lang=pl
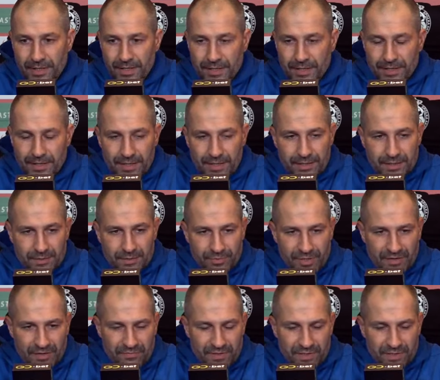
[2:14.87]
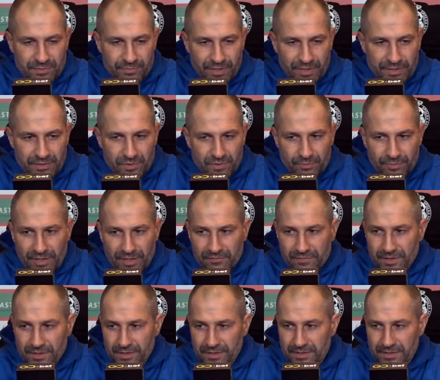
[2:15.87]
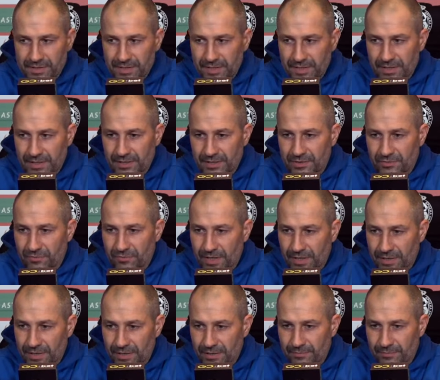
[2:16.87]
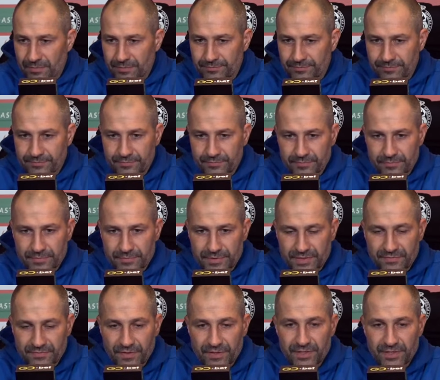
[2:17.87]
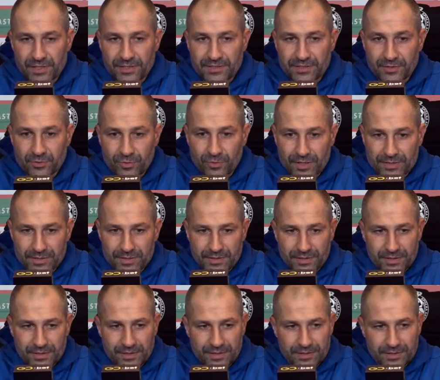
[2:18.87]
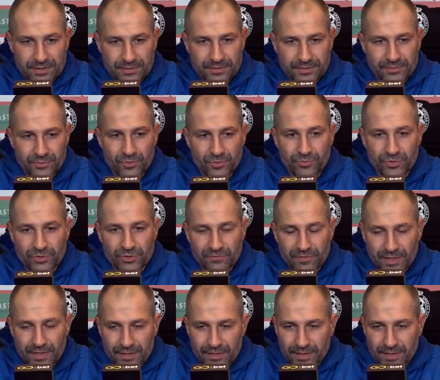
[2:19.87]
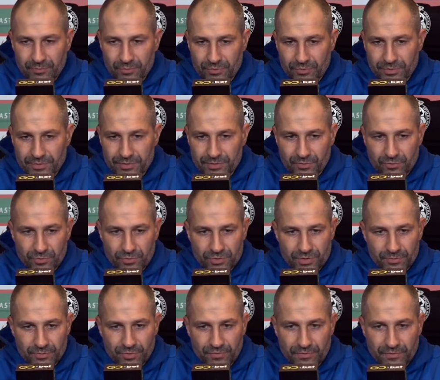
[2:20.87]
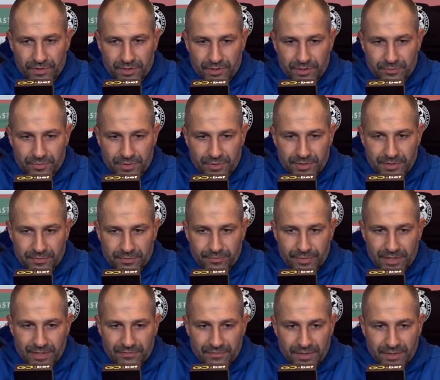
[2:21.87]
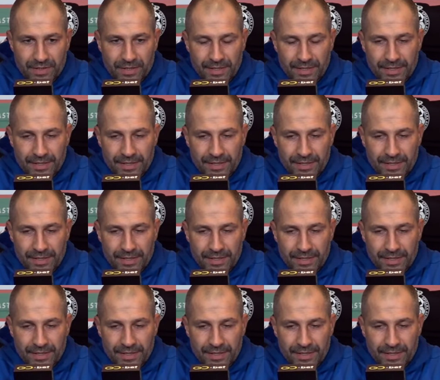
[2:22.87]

grali naprawdę z pasją, naprawdę z zaangażowaniem, stwarzali sytuacje, dominowali na boisku, można powiedzieć, przez prawie